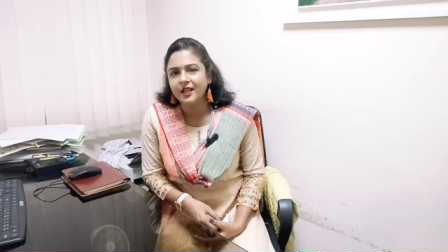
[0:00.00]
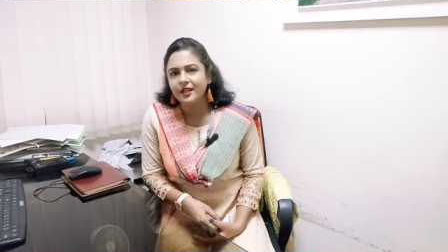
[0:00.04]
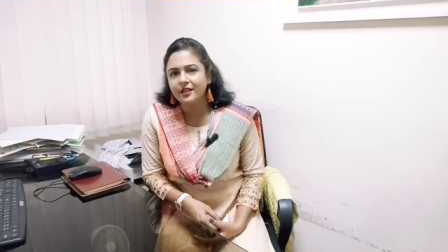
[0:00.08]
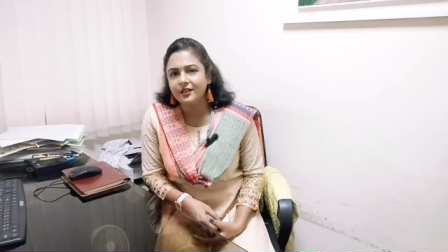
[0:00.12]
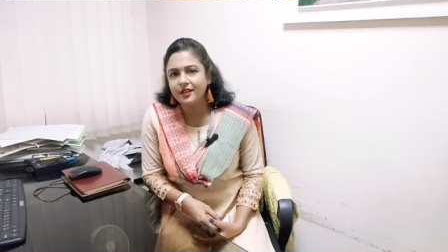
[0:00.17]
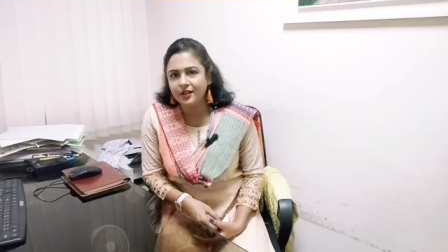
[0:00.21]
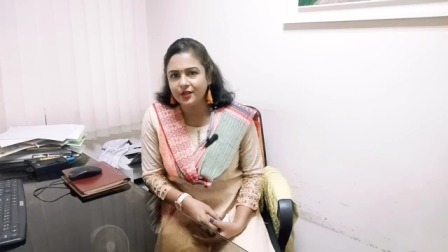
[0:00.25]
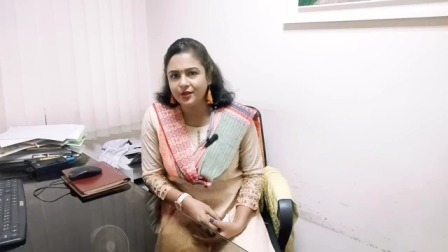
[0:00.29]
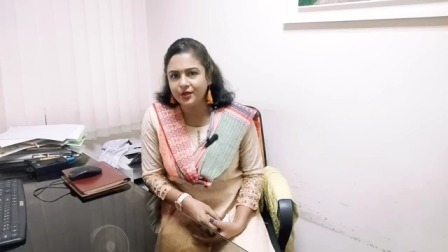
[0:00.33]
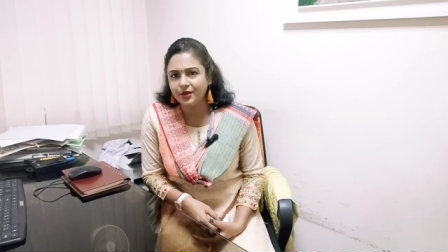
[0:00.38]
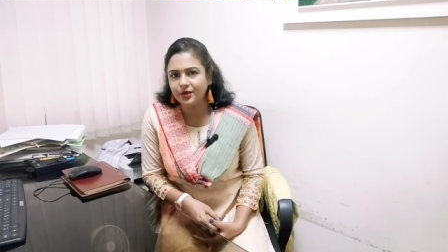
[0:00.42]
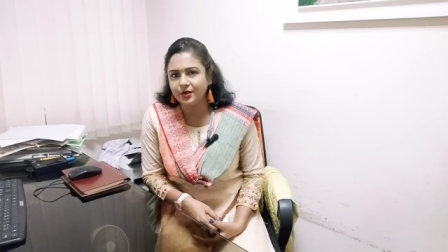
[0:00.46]

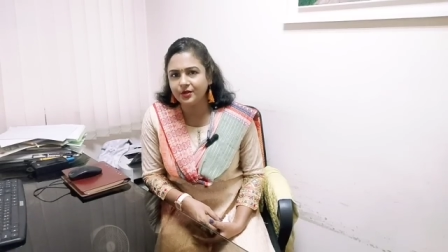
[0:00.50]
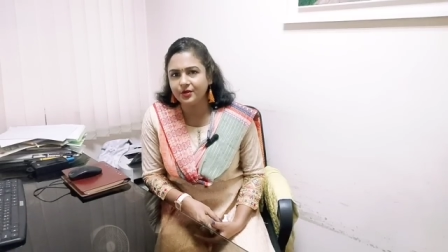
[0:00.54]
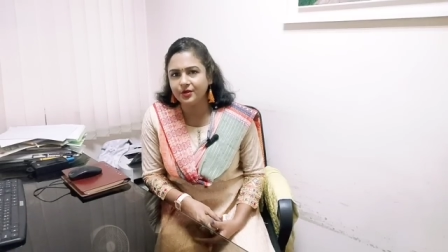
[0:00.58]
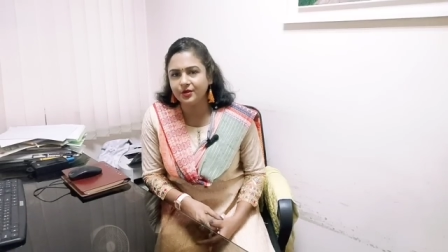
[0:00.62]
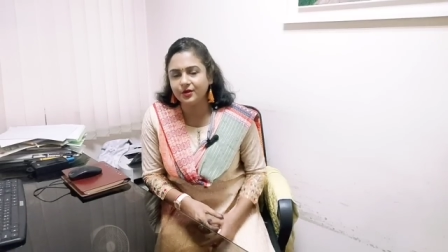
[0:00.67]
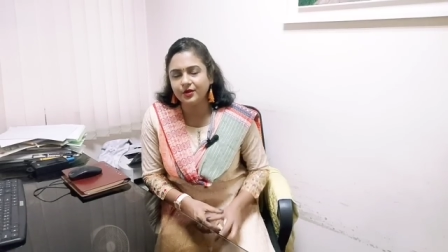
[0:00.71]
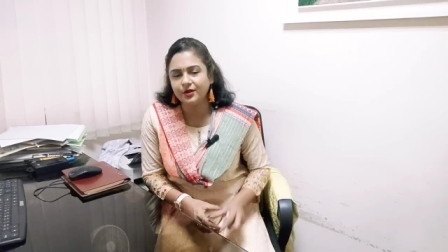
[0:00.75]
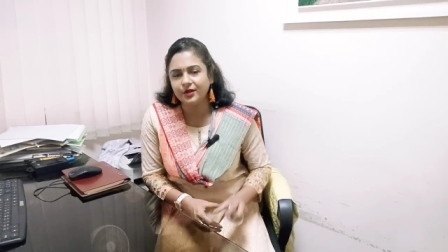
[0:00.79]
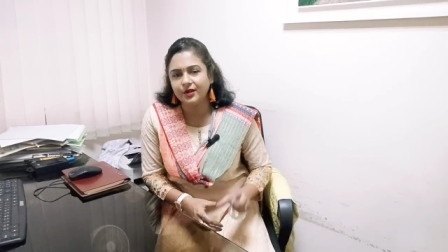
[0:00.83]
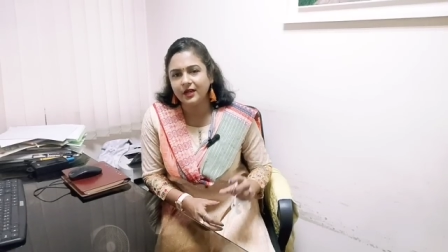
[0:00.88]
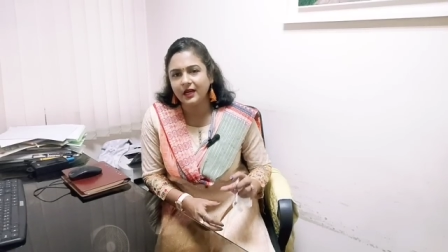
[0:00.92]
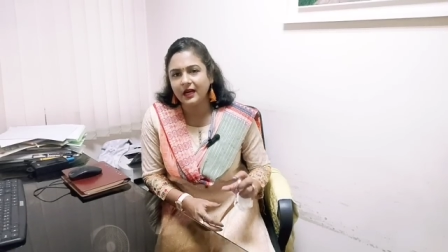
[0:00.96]
দ্বিতীয়ত
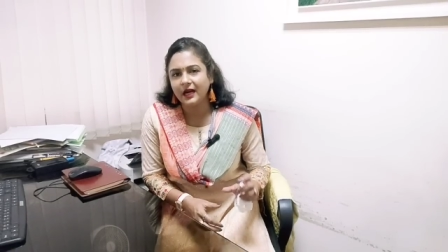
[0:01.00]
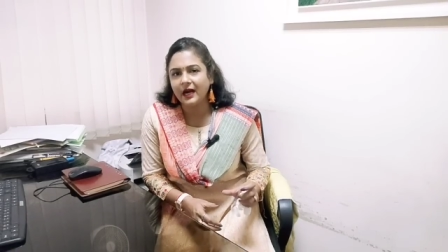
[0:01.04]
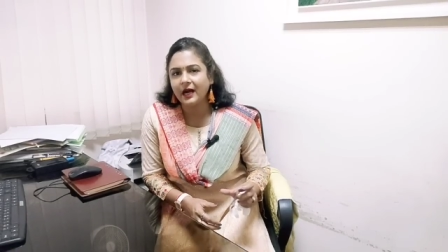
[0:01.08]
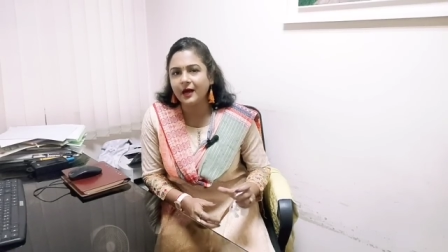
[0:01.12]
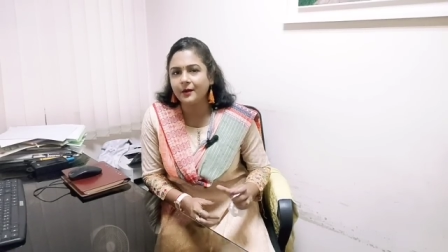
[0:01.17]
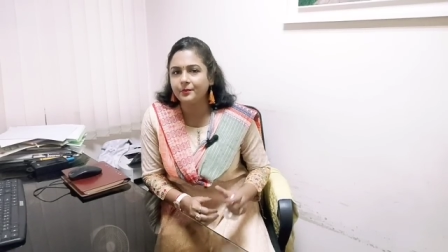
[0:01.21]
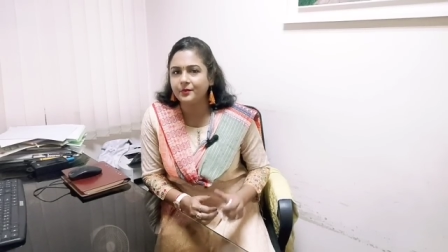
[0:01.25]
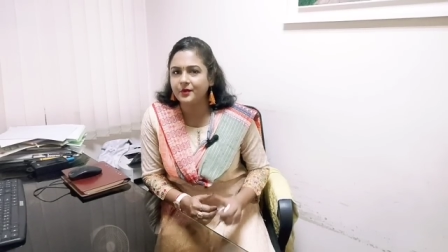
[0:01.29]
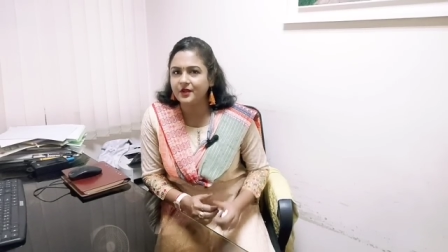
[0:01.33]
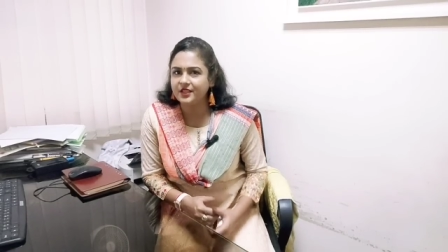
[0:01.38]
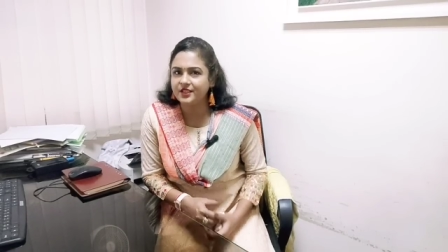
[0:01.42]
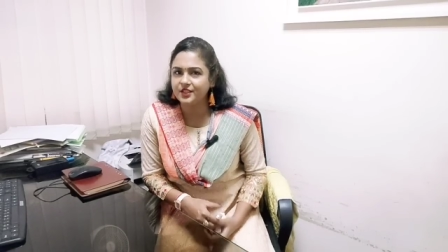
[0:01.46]

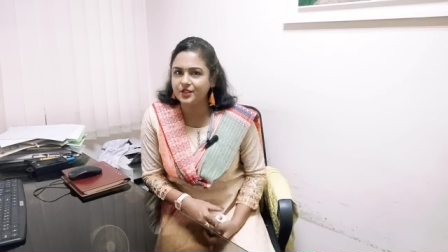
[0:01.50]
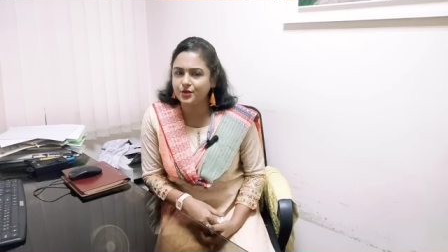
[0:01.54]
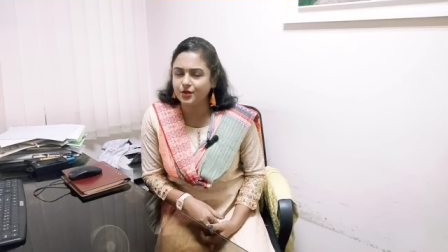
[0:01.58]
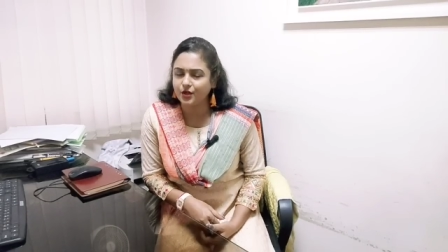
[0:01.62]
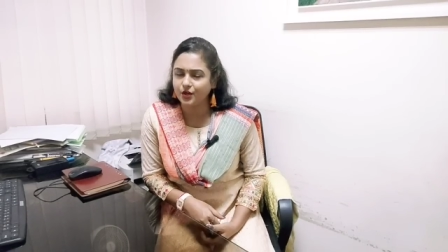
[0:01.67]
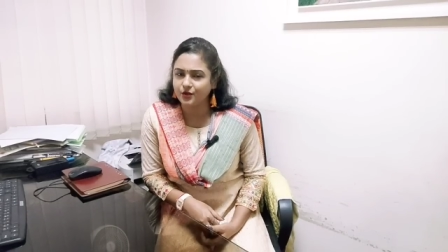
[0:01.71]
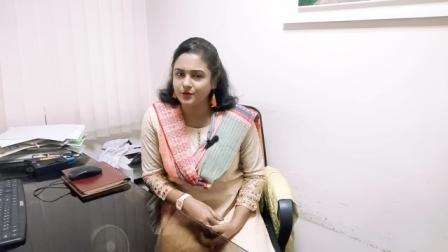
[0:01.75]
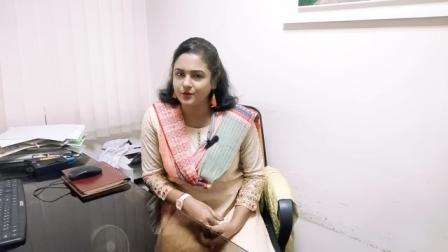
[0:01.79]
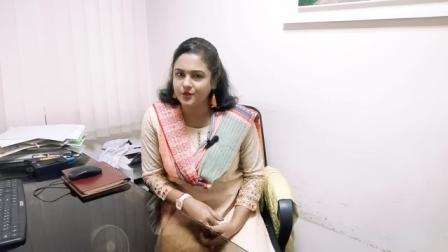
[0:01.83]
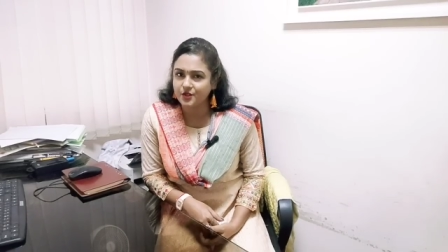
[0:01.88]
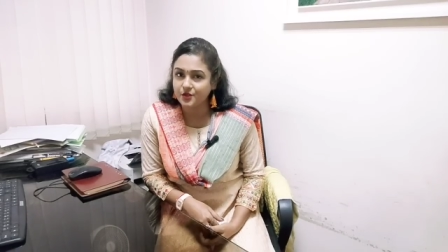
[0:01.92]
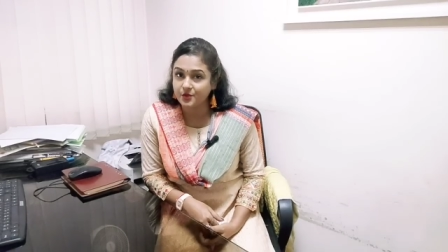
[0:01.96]
আপনি যে
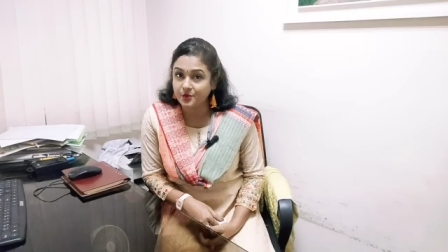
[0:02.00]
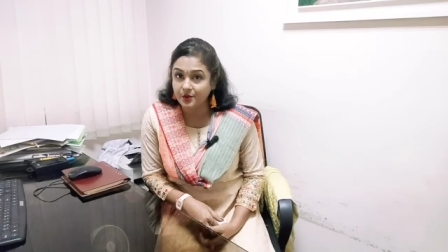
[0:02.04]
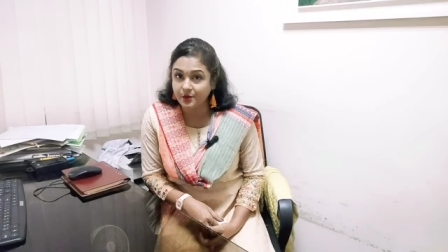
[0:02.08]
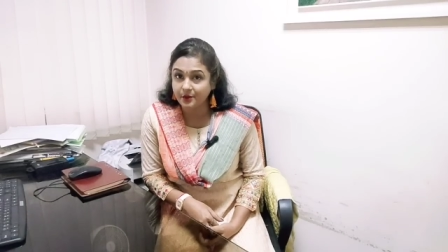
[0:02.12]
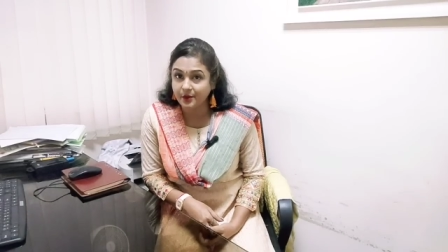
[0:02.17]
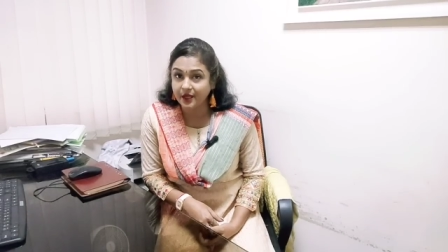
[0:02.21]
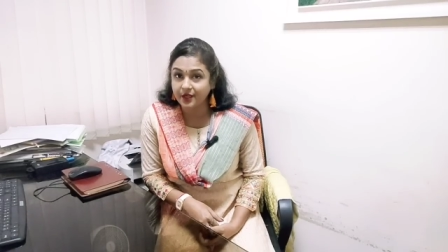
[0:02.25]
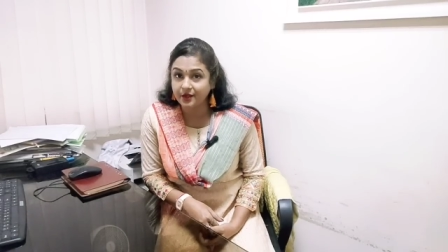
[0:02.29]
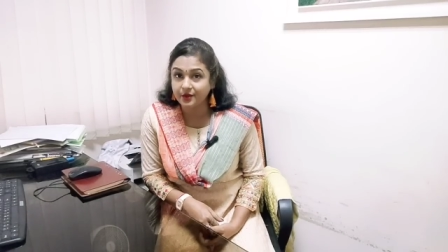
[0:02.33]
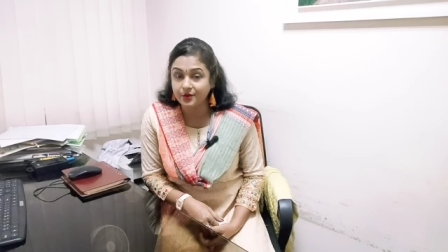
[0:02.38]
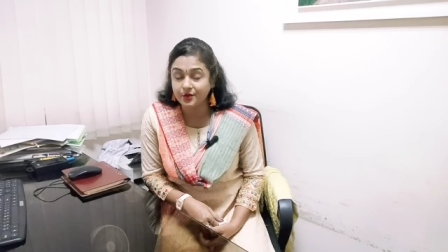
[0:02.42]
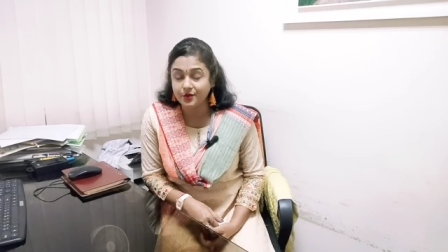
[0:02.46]
ডকুমেন্টস
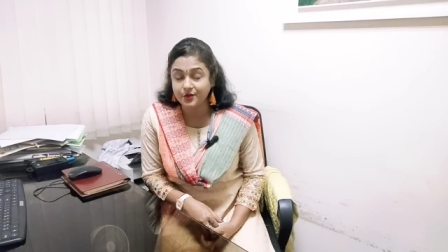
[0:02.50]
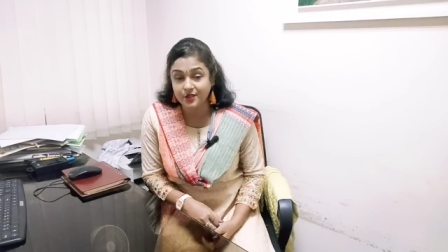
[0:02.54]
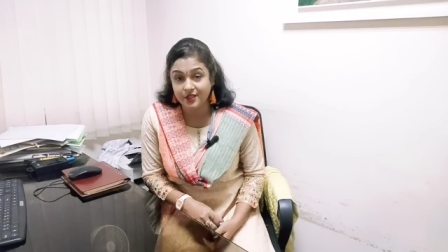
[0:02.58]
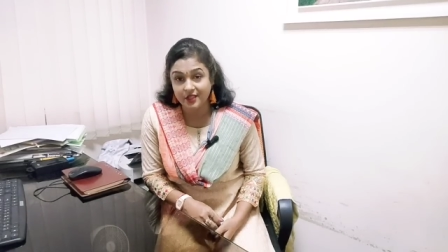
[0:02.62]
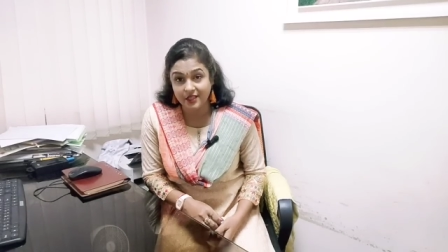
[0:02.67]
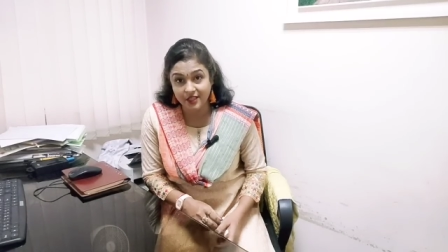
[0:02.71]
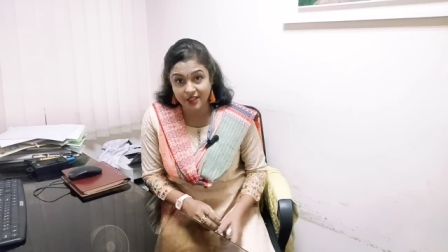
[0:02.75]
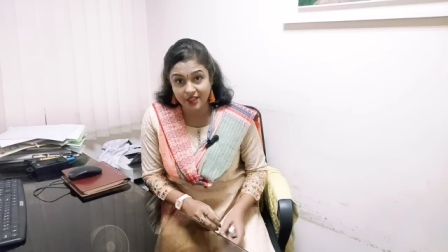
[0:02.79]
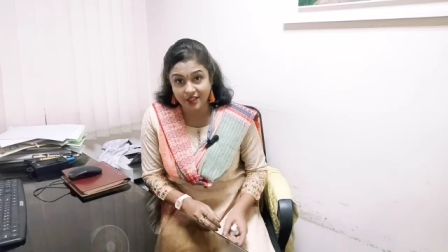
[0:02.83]
প্রোভাইড করছেন